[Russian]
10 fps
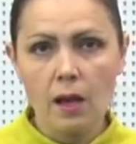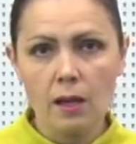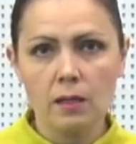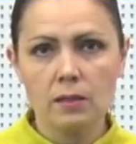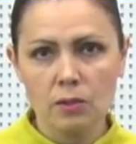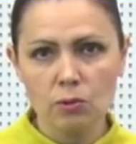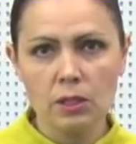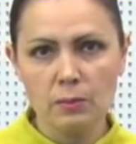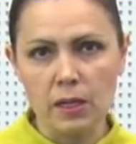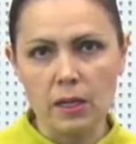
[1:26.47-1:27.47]
а
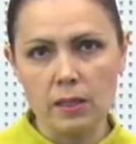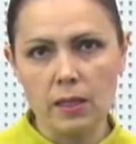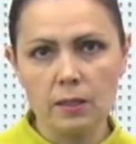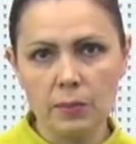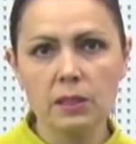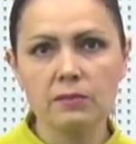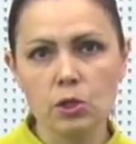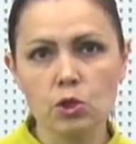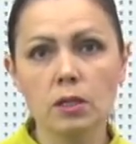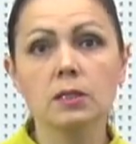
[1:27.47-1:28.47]
народная мэр Анна Ахметова
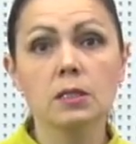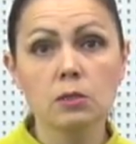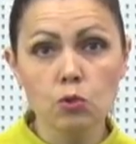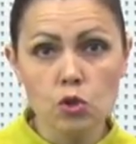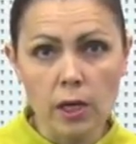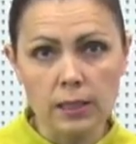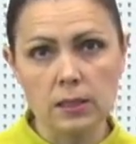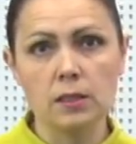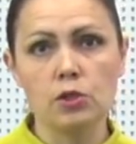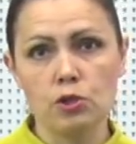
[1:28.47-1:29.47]
решила
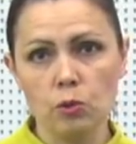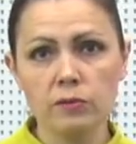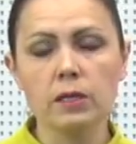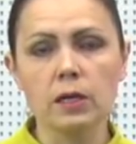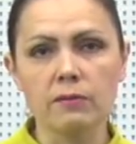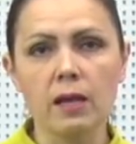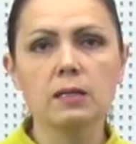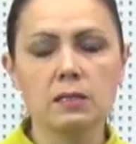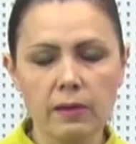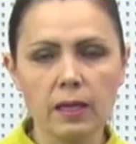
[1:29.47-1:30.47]
достучаться до чиновников
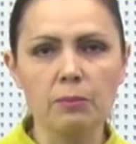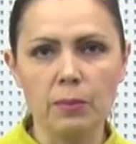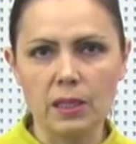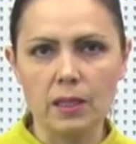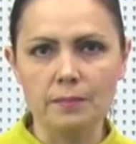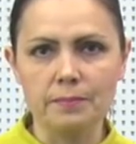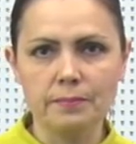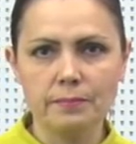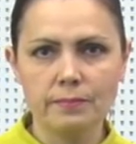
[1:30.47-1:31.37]
своим методом.